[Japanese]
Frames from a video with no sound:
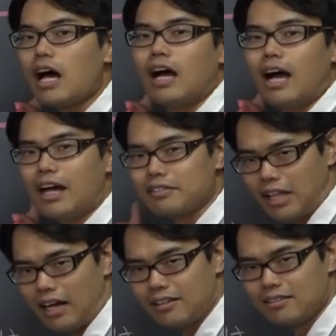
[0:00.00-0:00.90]
があるん
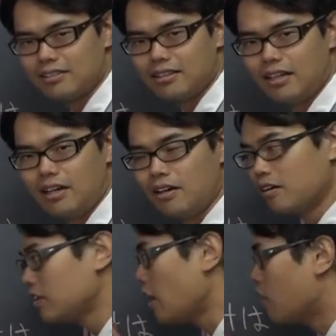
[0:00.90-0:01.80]
だ。
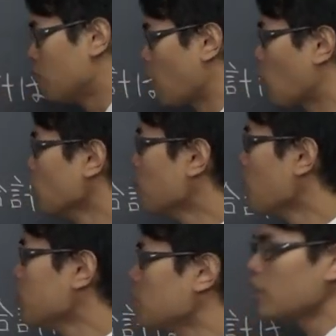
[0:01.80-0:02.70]
で、まあ、このポイント